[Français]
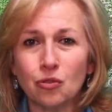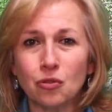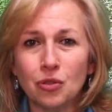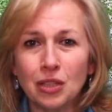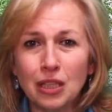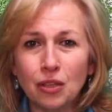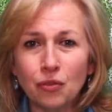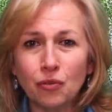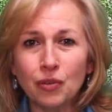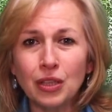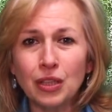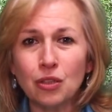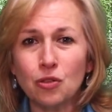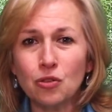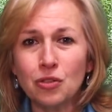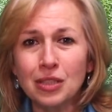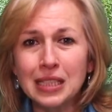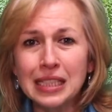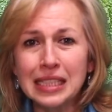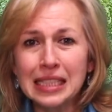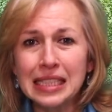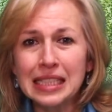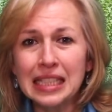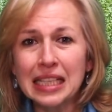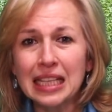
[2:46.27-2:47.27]
le dévide, le
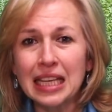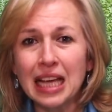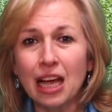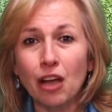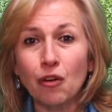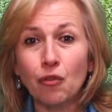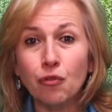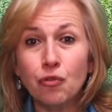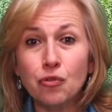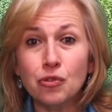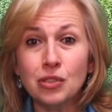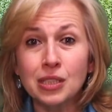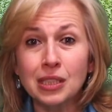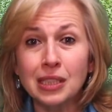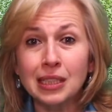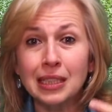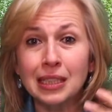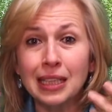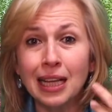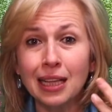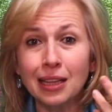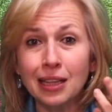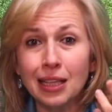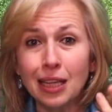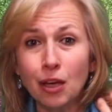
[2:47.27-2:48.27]
distille, un flux
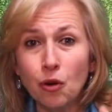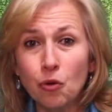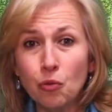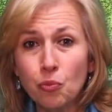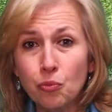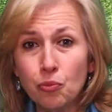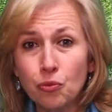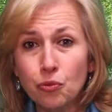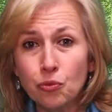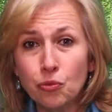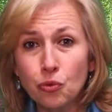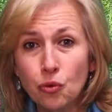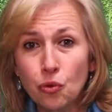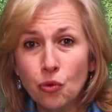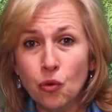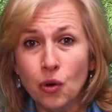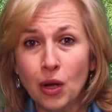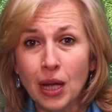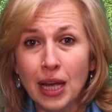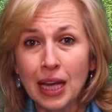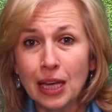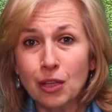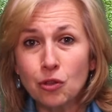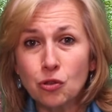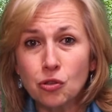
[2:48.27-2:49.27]
ininterrompu d'eau
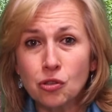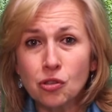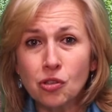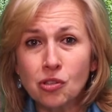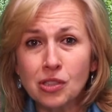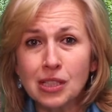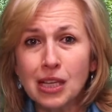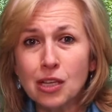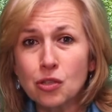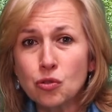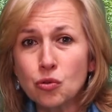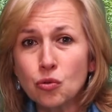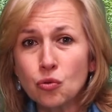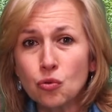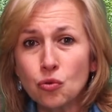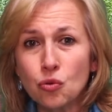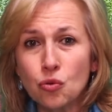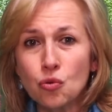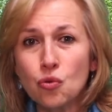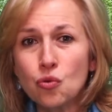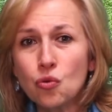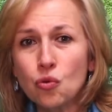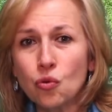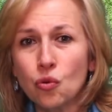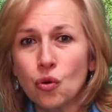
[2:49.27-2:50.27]
et de sensation
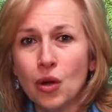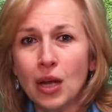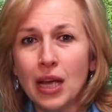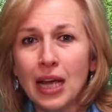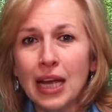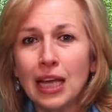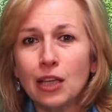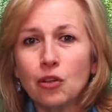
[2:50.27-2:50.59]
de l'eau,